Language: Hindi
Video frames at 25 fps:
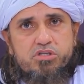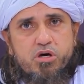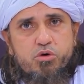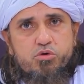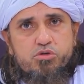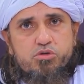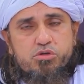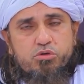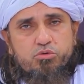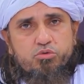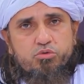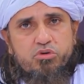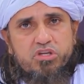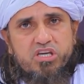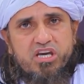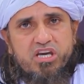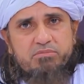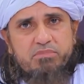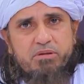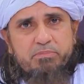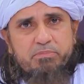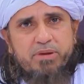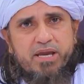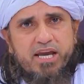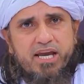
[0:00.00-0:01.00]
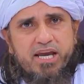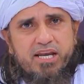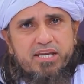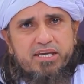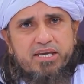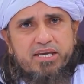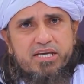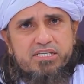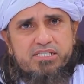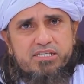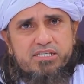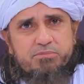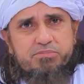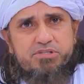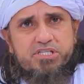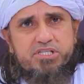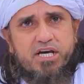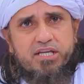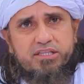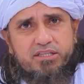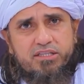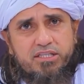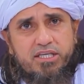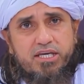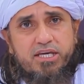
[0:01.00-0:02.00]
उसका हुसन दुनिया में फैल गया है सब
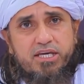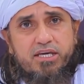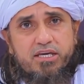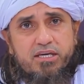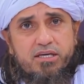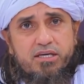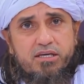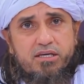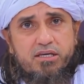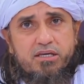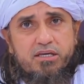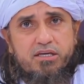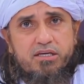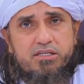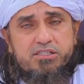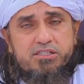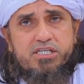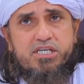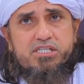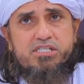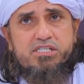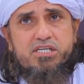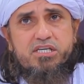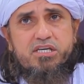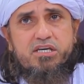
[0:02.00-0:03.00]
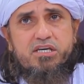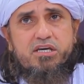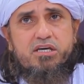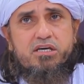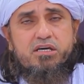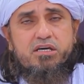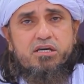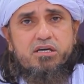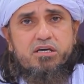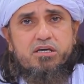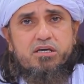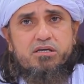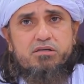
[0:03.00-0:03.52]
जानते हैं जैसे ये